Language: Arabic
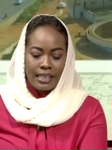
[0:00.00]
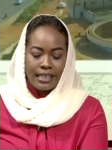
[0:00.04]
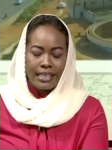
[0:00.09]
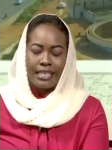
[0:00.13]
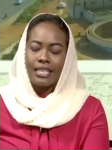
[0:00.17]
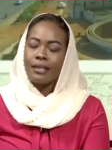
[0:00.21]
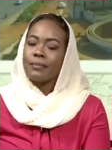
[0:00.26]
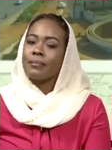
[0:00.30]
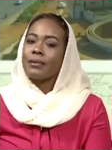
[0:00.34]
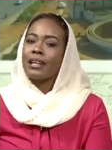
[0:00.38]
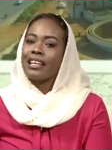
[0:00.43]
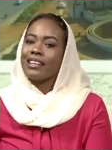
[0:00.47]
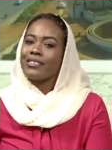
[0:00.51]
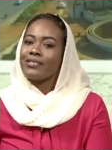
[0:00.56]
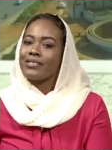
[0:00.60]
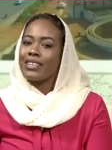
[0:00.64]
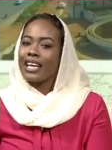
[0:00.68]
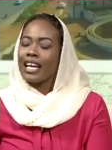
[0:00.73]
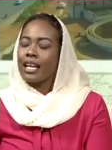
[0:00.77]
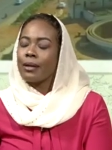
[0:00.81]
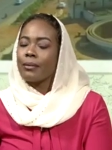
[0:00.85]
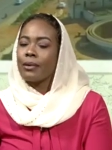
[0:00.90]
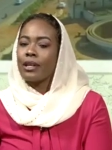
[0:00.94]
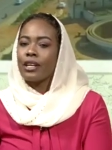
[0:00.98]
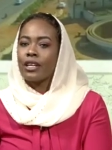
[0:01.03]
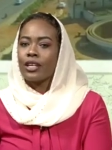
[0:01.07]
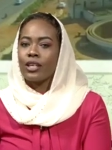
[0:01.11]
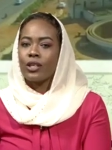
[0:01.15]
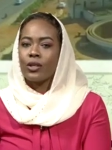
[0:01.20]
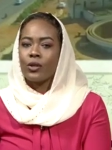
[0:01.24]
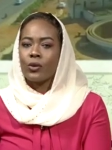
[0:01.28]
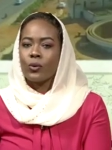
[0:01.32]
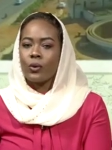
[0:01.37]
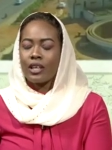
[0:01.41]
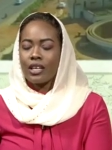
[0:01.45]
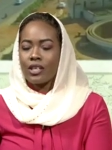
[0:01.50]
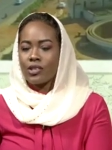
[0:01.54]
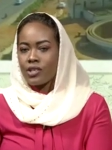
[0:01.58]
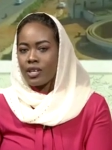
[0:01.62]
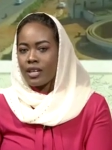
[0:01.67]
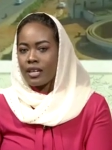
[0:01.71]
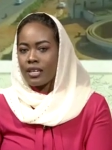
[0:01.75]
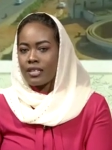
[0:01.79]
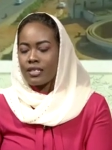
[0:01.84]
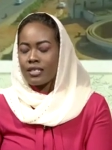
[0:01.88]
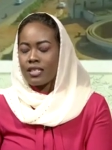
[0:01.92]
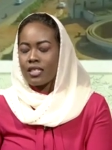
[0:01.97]
احنا بنعرف دائما انه
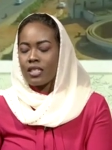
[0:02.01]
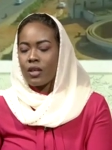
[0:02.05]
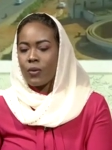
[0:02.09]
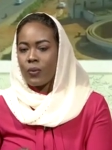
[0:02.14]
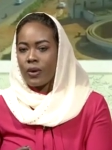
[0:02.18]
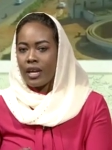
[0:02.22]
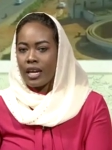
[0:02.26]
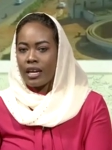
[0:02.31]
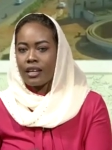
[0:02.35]
الاشخاص ذوي